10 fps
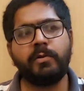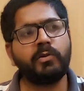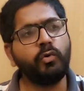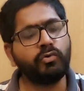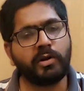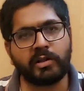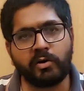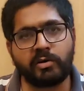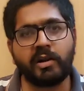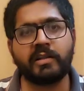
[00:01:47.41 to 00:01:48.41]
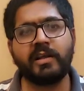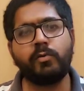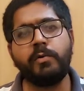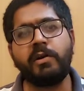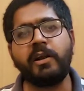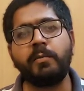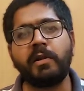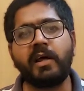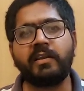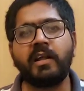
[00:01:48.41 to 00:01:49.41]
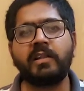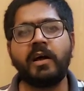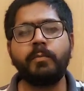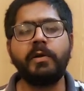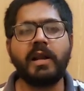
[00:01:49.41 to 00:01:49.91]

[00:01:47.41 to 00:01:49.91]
आप फिर दूसरे डॉक्टर आता है वो भी ट्रीटमेंट कर जाता है